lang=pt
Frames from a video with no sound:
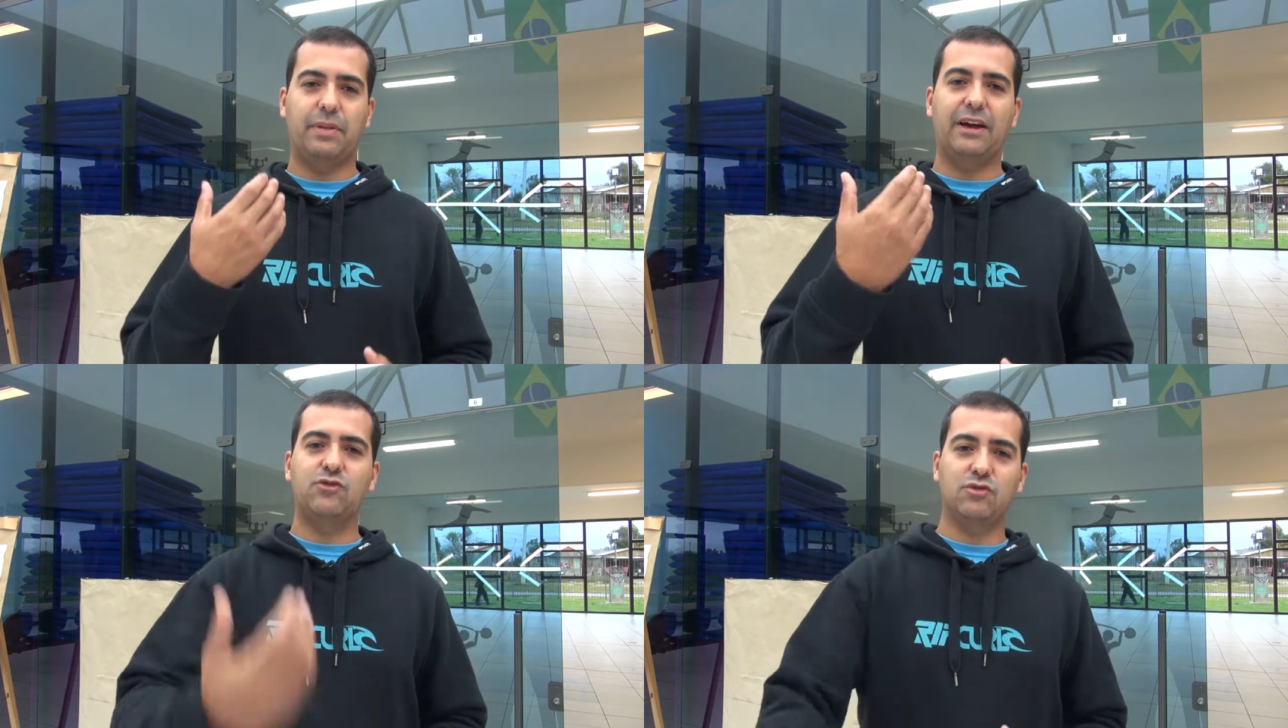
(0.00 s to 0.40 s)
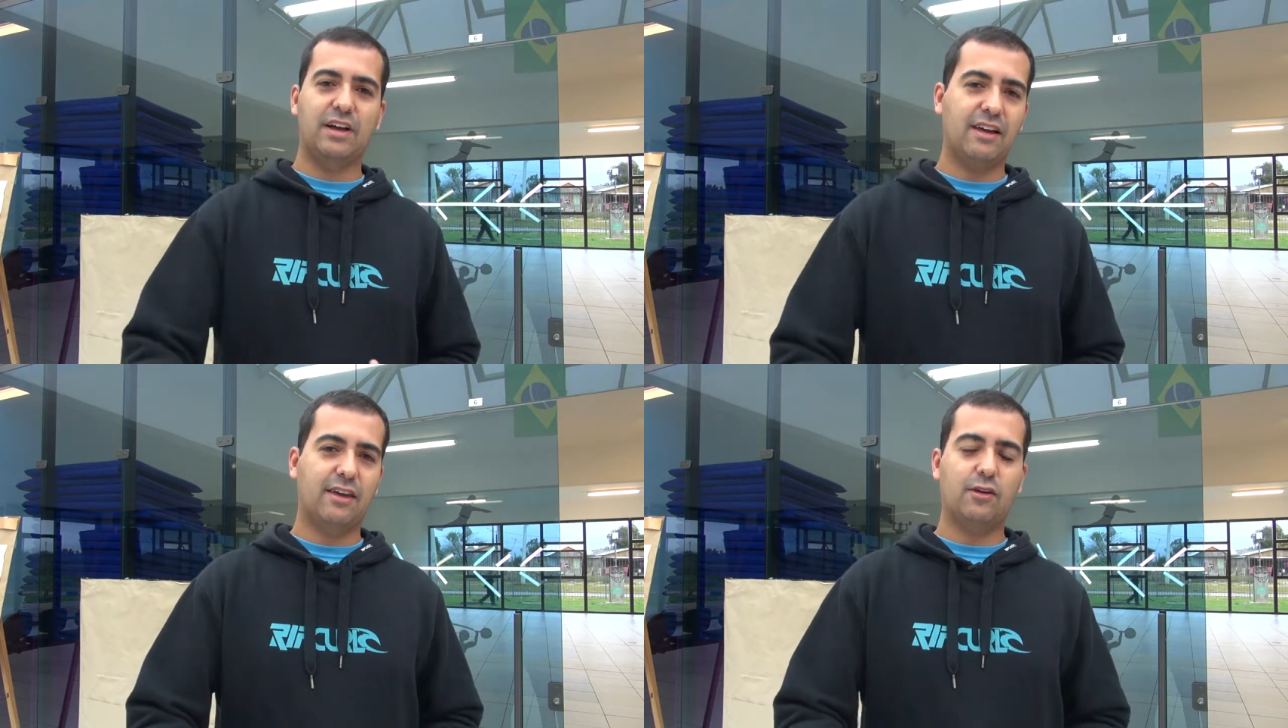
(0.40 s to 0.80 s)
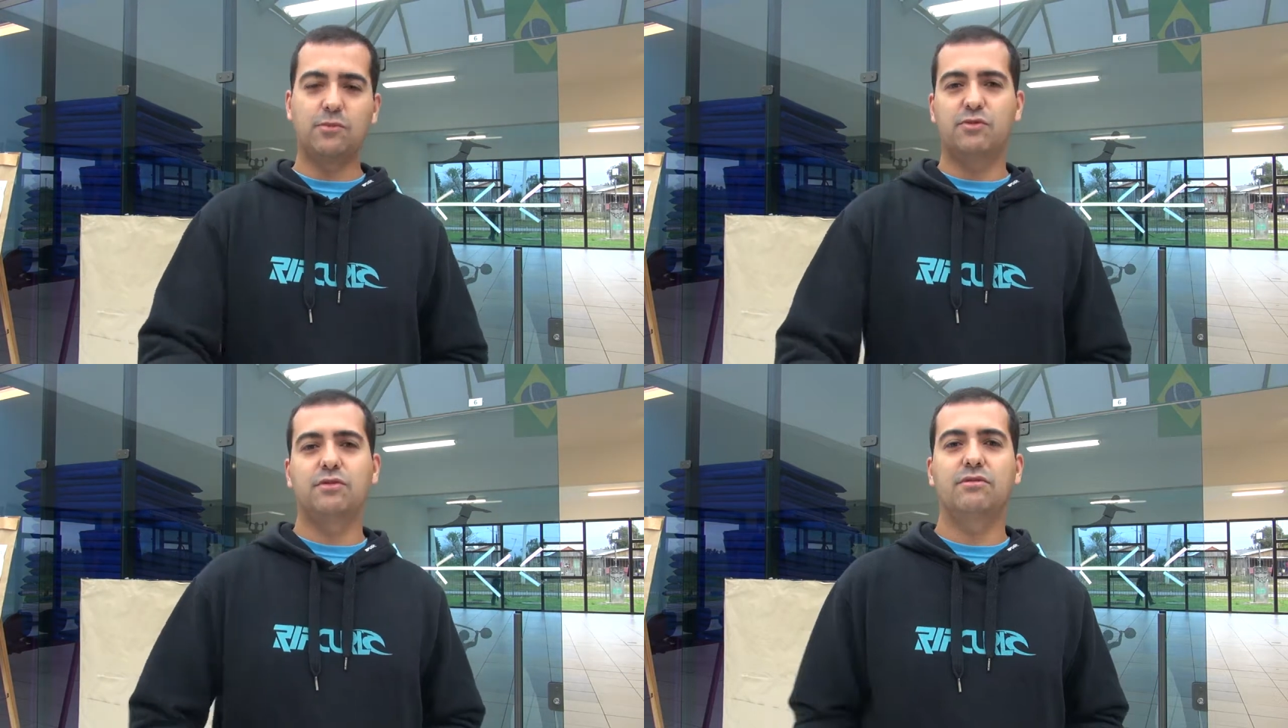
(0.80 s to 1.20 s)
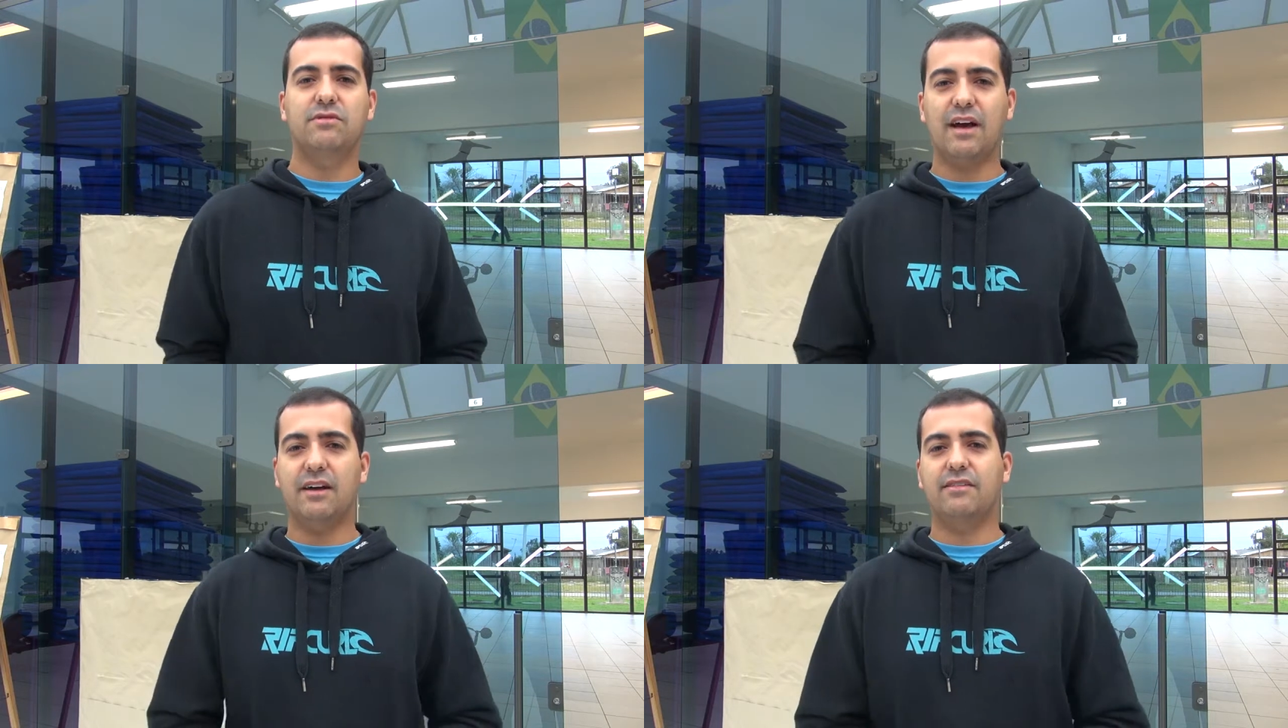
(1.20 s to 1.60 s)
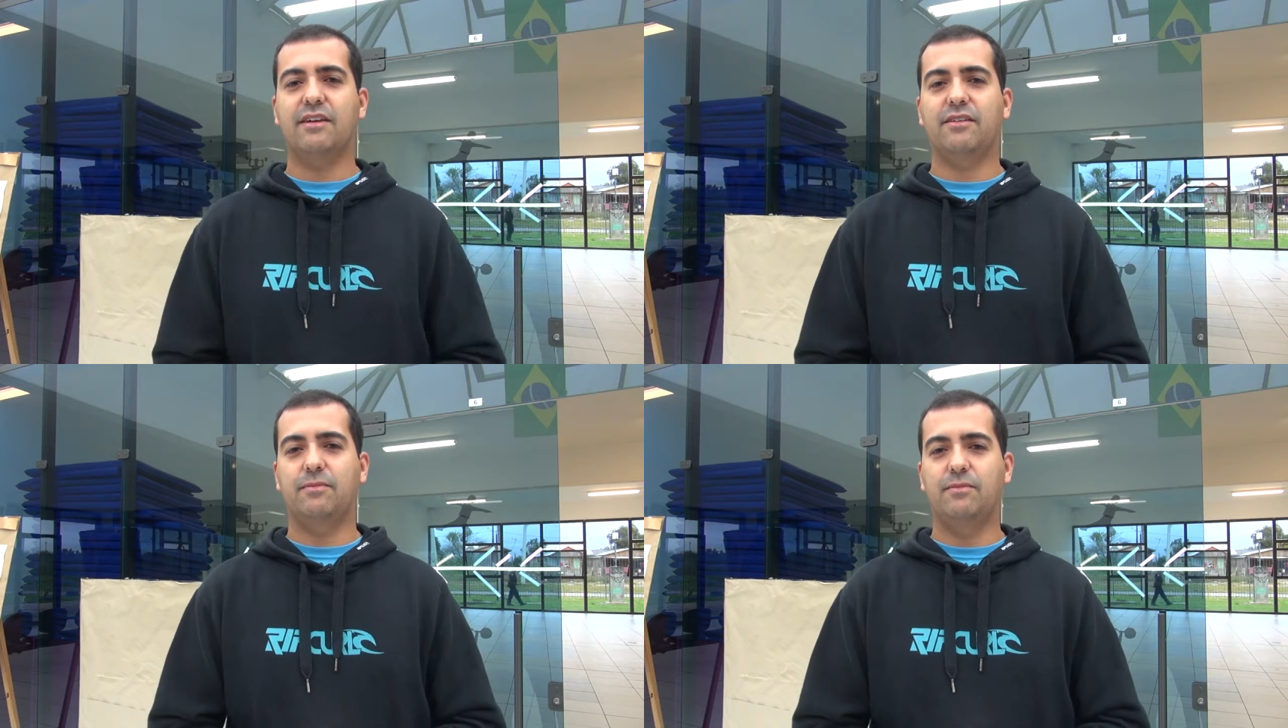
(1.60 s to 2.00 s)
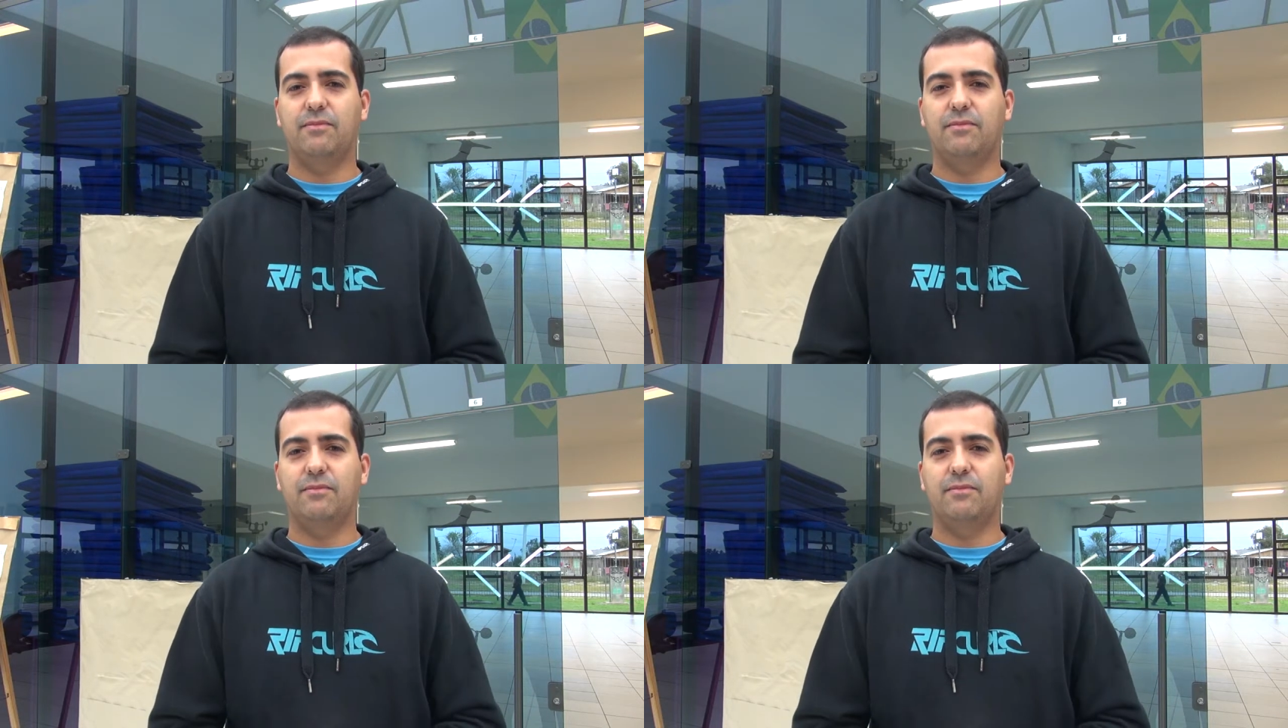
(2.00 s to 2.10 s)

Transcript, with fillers: para ajudar aqui como voluntário, né?